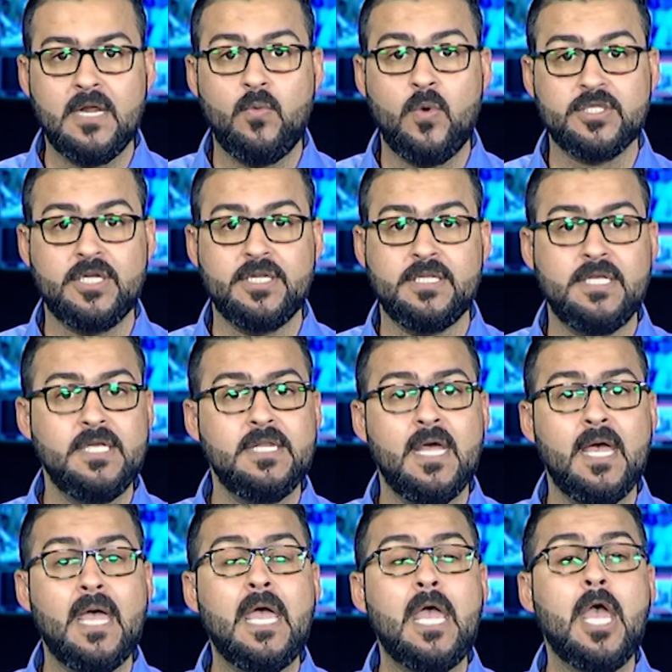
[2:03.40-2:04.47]

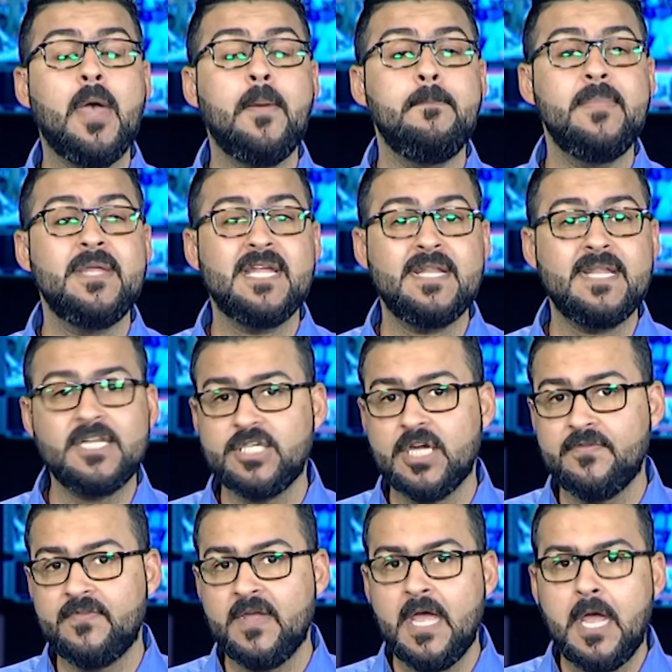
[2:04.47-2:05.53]
الوطنيين من
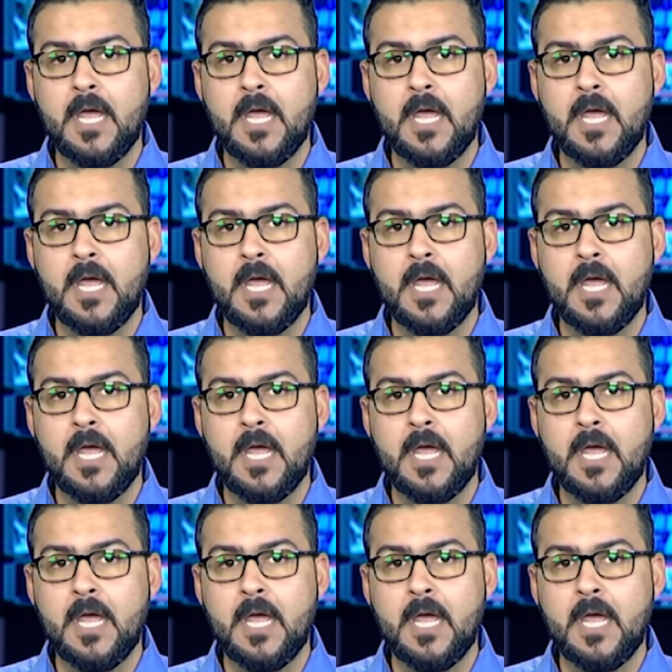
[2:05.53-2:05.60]
النجف